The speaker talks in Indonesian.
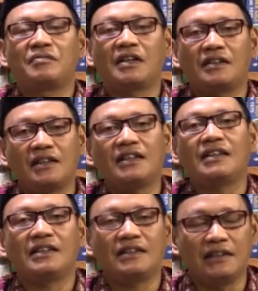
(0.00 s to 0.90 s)

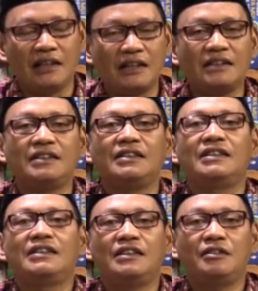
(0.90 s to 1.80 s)
maka lagi-lagi
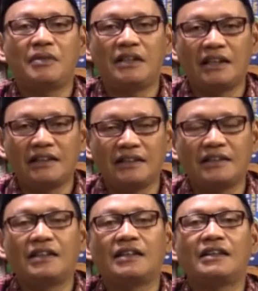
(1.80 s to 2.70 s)
ibadah
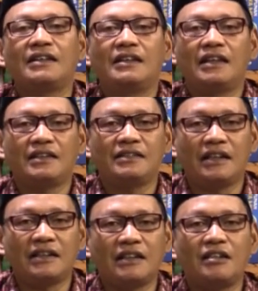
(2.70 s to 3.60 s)
kita
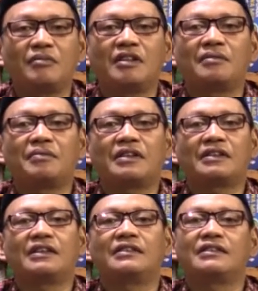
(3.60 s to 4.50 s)
hanya akan mendapatkan